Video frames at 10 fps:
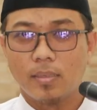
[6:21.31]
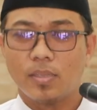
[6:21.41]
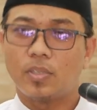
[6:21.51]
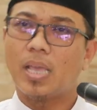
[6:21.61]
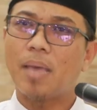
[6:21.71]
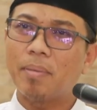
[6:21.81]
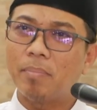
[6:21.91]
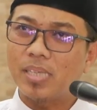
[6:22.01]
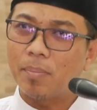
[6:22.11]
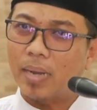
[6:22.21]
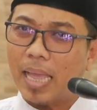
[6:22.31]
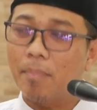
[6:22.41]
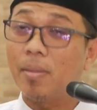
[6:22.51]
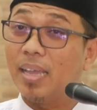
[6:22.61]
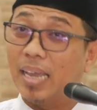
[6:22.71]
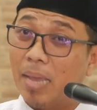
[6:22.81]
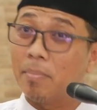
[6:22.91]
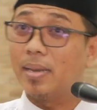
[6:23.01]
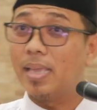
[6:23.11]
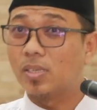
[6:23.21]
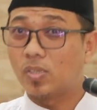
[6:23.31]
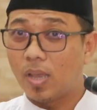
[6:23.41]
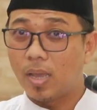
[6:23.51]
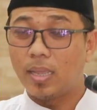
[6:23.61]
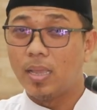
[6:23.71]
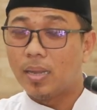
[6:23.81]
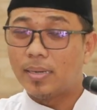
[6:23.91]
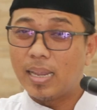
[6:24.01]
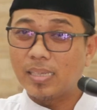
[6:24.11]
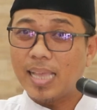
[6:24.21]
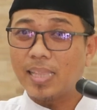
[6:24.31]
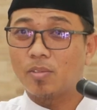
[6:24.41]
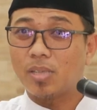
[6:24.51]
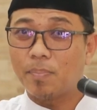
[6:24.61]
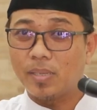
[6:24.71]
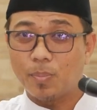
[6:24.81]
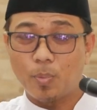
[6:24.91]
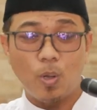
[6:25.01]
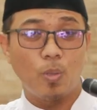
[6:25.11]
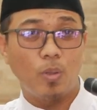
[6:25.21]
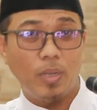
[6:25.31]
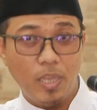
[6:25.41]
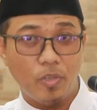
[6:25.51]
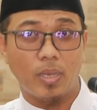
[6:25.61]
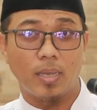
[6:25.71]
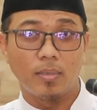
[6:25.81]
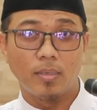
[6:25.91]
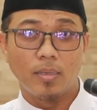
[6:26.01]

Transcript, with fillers: Siapa yang bisa beramal dengan amal yang soleh dari 1 sampai 10 dzulhijjah